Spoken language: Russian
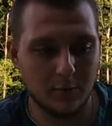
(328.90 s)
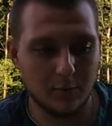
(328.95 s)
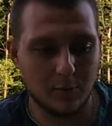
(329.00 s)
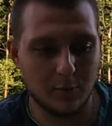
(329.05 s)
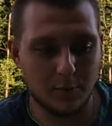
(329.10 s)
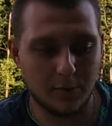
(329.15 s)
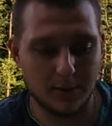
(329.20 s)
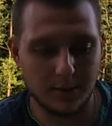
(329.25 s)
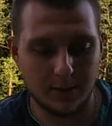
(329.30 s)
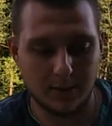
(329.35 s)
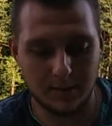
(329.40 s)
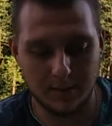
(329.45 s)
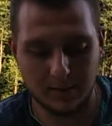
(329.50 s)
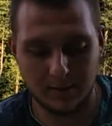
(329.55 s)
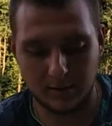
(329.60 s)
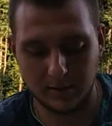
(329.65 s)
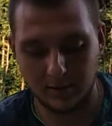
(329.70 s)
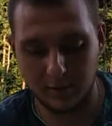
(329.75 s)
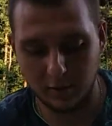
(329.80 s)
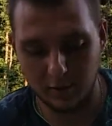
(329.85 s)
Опа,
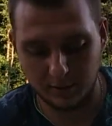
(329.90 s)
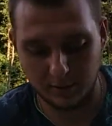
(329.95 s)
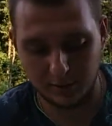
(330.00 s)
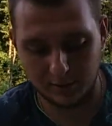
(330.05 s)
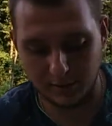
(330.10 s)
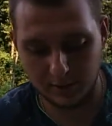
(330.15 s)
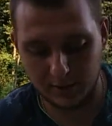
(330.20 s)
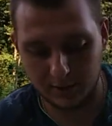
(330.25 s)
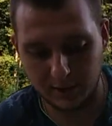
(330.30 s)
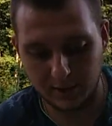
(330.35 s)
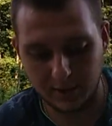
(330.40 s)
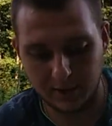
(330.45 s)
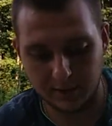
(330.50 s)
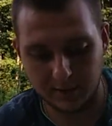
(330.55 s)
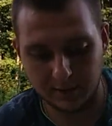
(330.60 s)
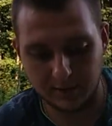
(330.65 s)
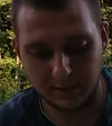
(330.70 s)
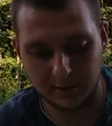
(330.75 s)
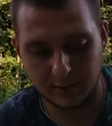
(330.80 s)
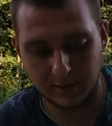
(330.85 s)
для общего
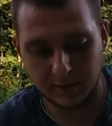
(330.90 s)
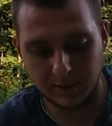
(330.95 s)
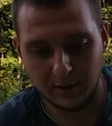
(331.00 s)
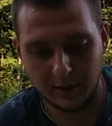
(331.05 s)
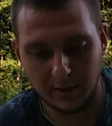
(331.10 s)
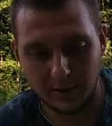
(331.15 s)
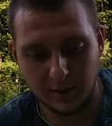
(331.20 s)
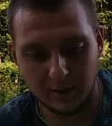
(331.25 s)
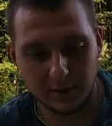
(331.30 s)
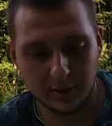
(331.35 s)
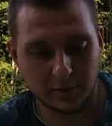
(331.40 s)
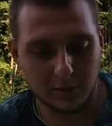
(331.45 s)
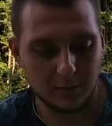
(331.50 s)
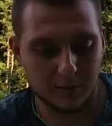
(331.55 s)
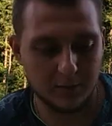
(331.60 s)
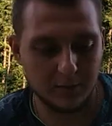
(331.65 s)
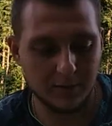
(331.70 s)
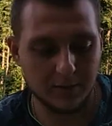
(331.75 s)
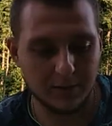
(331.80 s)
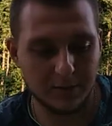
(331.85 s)
количества
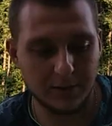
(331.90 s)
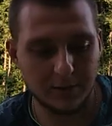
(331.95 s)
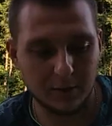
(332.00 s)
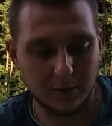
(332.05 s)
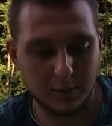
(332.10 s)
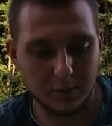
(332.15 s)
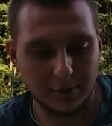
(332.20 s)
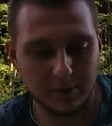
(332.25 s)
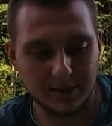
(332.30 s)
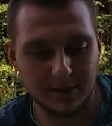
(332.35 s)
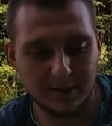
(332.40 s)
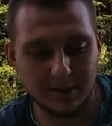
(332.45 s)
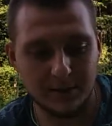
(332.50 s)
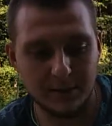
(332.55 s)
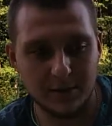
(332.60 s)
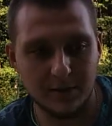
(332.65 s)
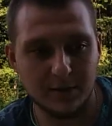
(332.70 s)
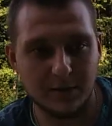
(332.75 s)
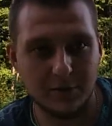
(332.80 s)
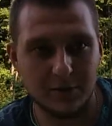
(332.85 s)
чтобы давать такой самый
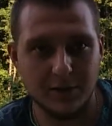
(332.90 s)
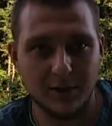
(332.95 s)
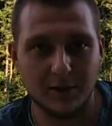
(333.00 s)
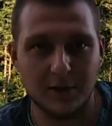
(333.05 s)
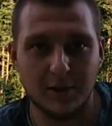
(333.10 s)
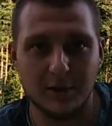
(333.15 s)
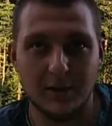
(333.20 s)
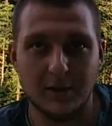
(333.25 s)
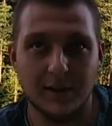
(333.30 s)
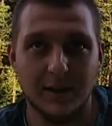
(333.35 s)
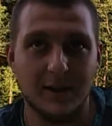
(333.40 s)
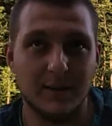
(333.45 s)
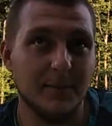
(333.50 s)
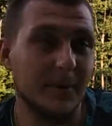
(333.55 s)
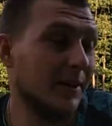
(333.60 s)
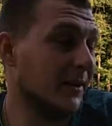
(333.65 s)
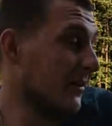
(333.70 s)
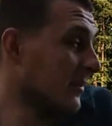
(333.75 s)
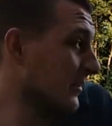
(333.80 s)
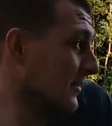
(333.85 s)
пищевой сигнал
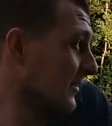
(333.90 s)
рыбе.